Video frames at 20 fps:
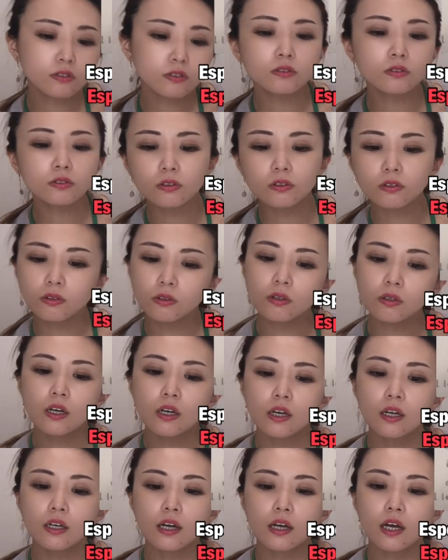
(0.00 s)
とその
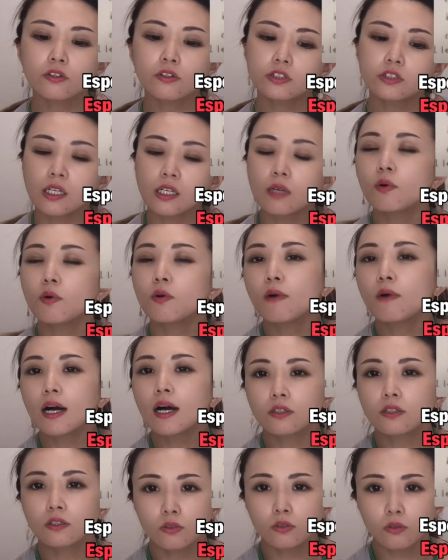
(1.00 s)
あの
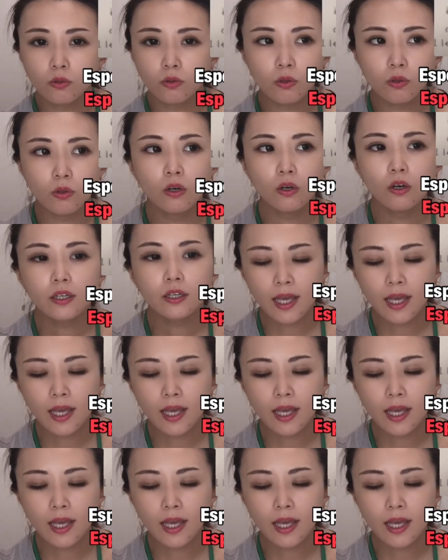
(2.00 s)
チームワークの